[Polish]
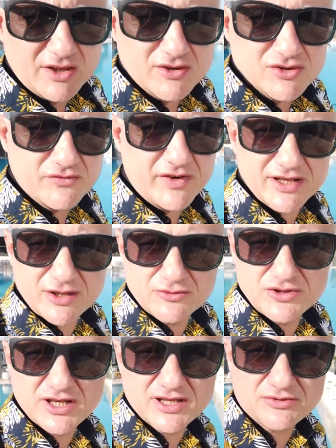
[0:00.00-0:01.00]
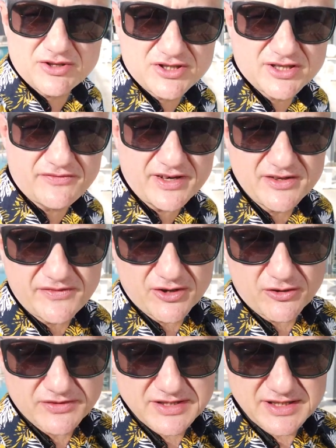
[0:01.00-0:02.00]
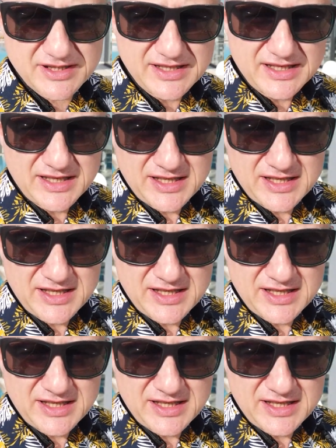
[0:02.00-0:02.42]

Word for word: To są fajni ludzie, słuchajcie, fajni fachowcy.